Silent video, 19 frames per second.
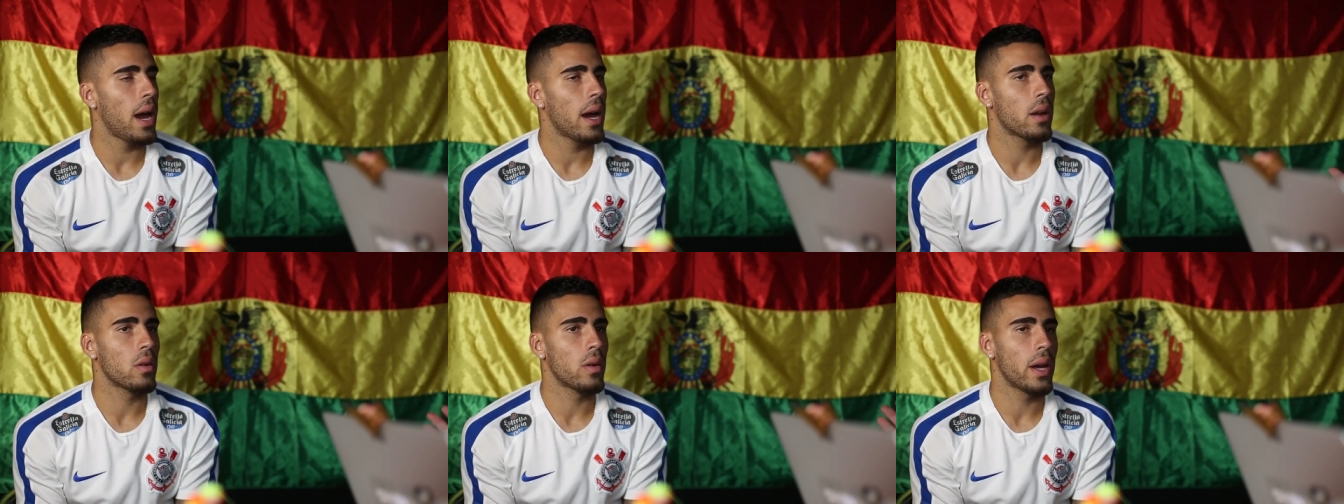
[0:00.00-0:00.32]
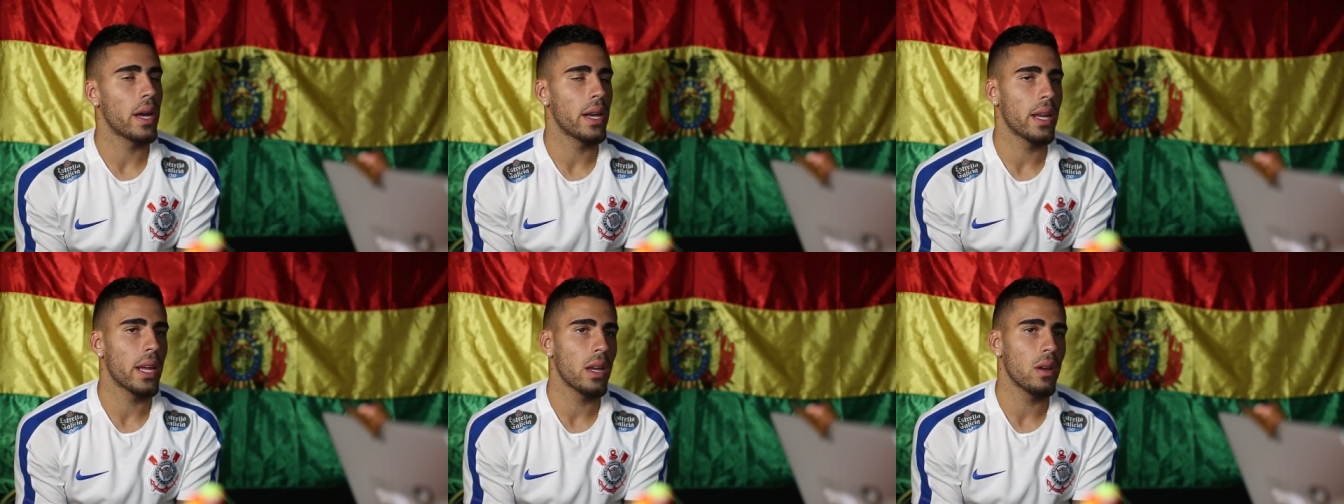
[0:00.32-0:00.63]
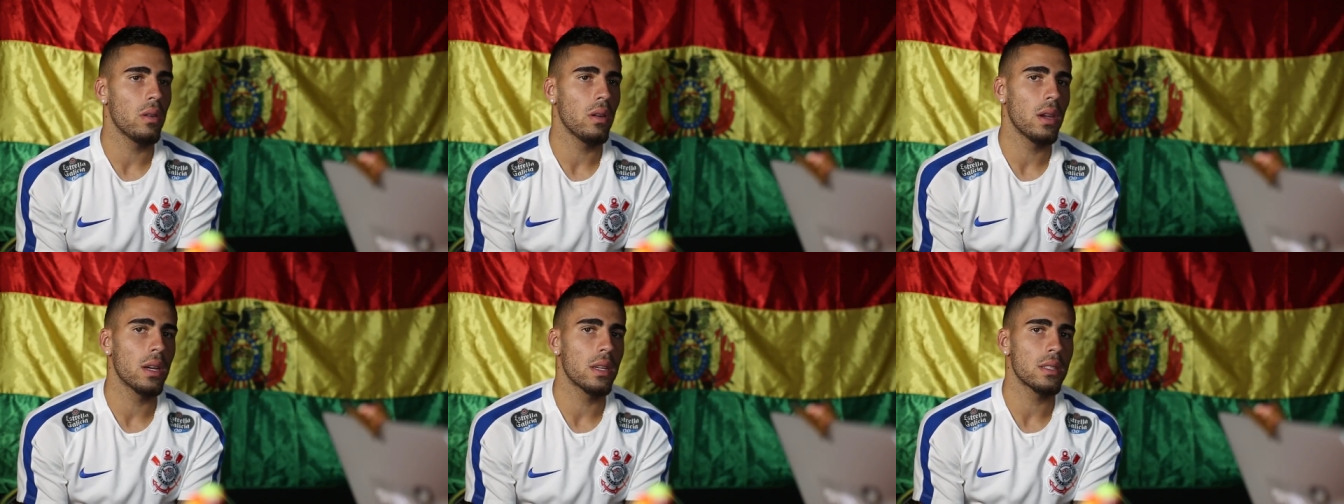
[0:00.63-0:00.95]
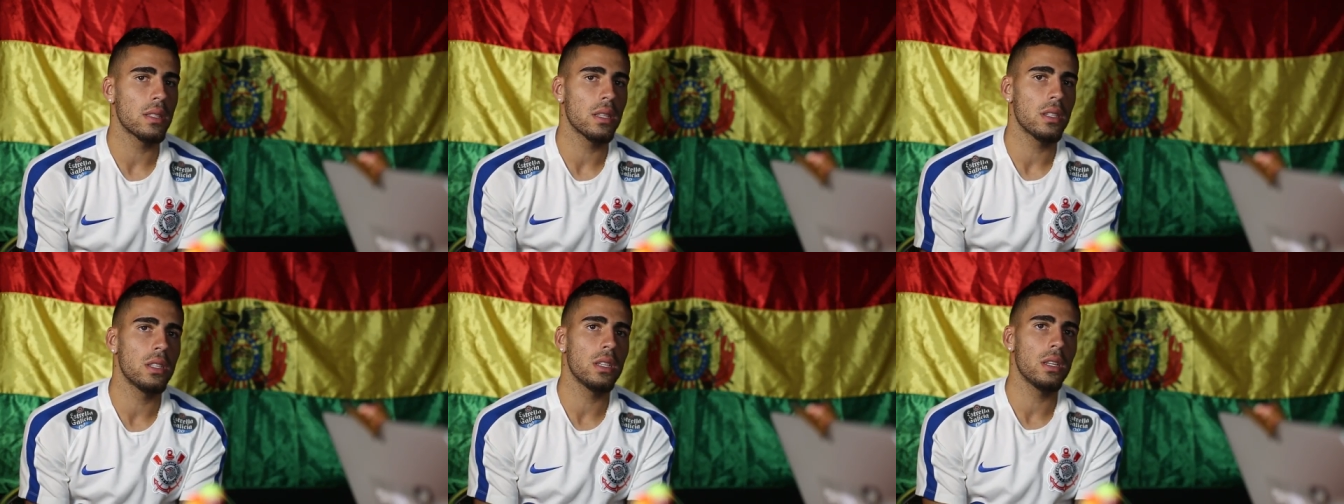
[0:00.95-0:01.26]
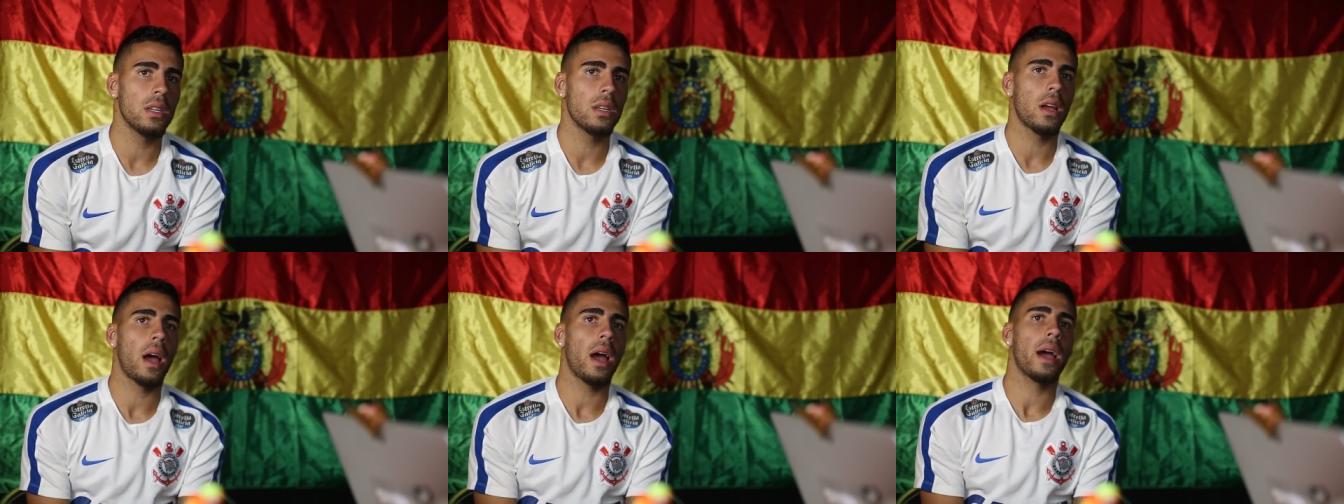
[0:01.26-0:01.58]
Ah, não é nem o lance
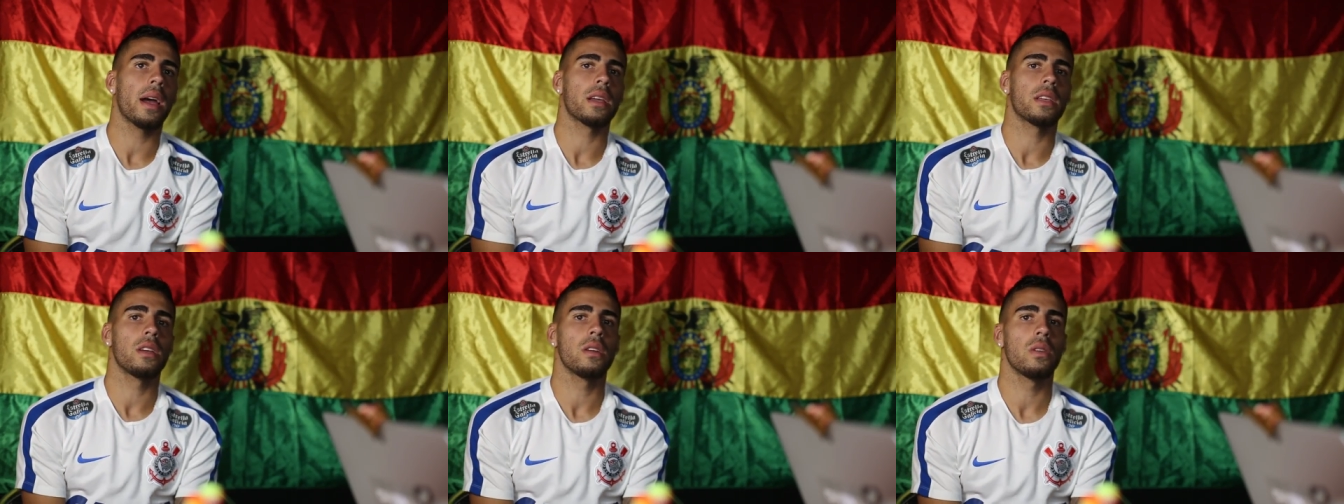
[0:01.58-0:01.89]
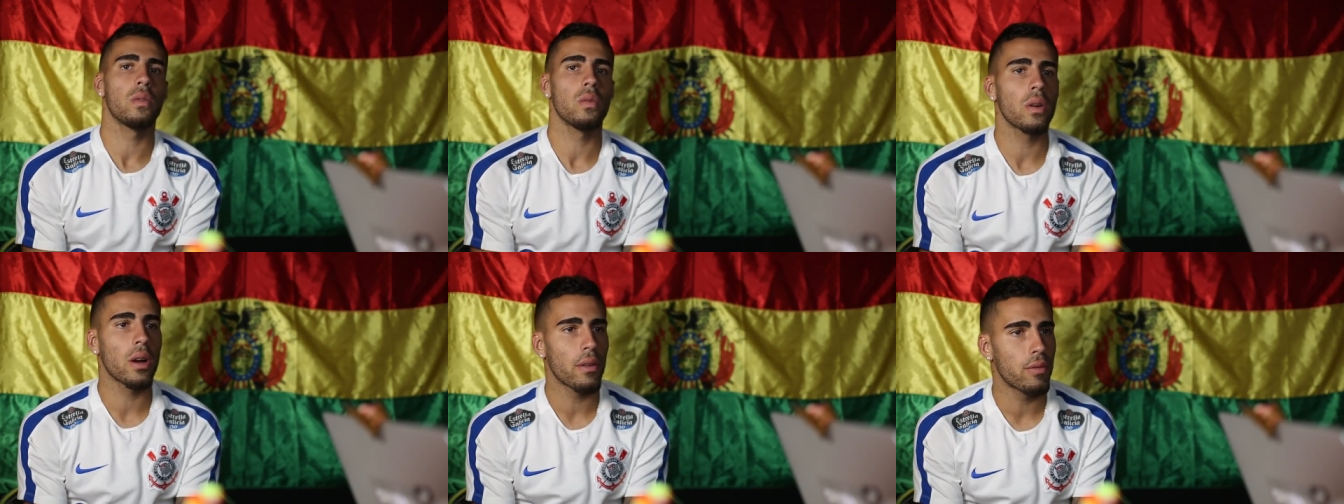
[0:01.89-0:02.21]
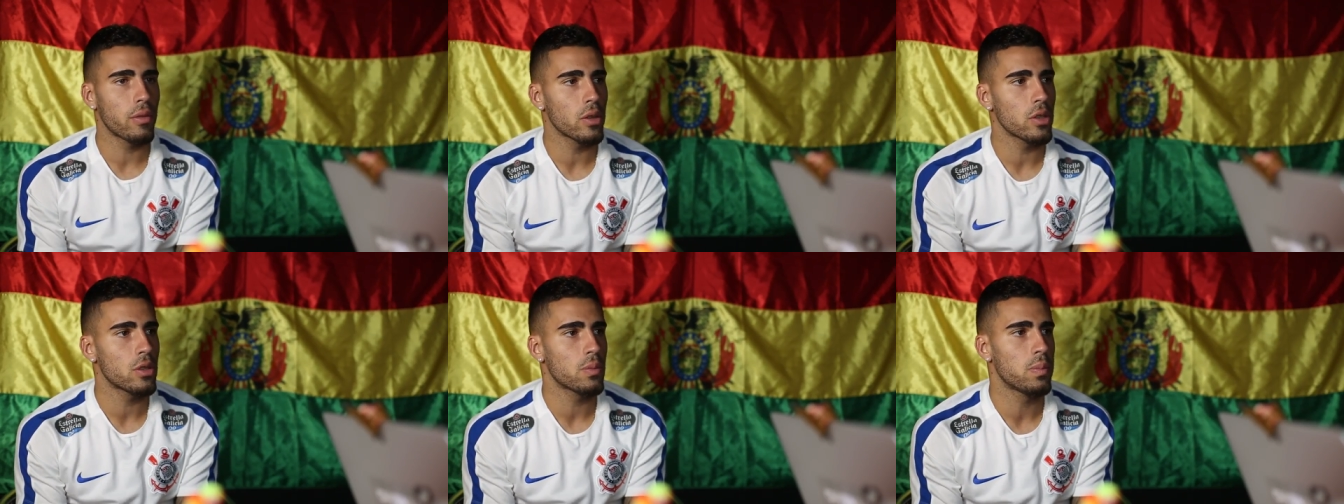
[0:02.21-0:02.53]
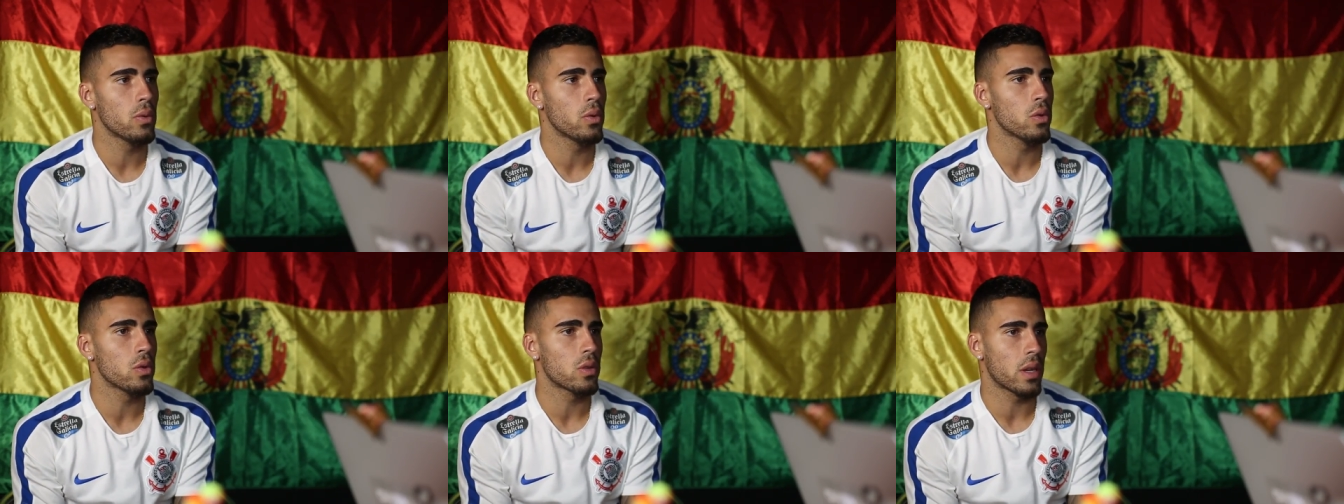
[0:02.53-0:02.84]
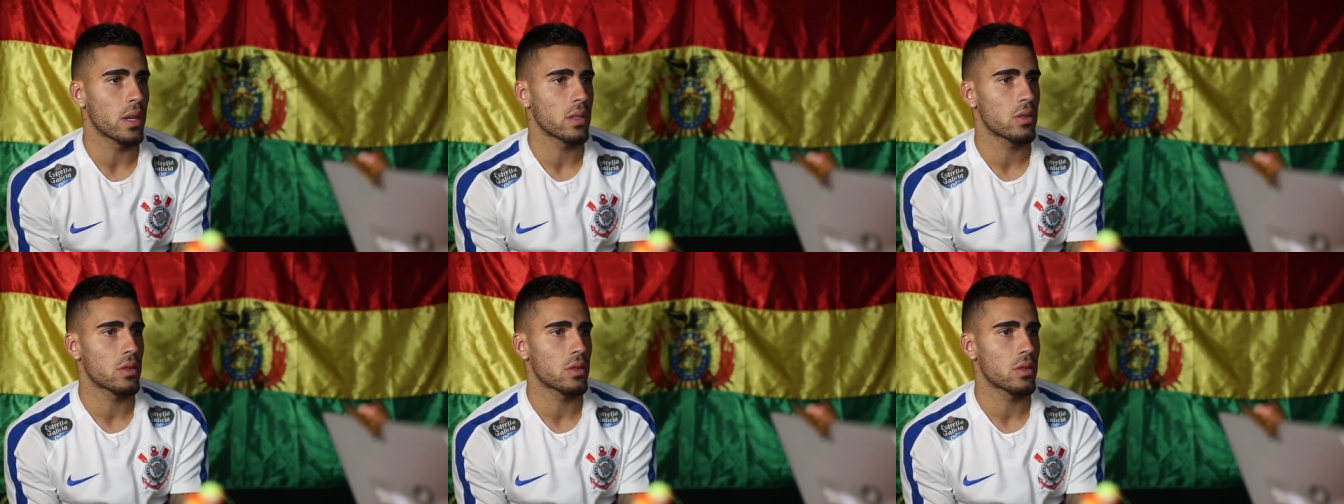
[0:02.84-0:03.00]
de, ah, que nunca foi expulso.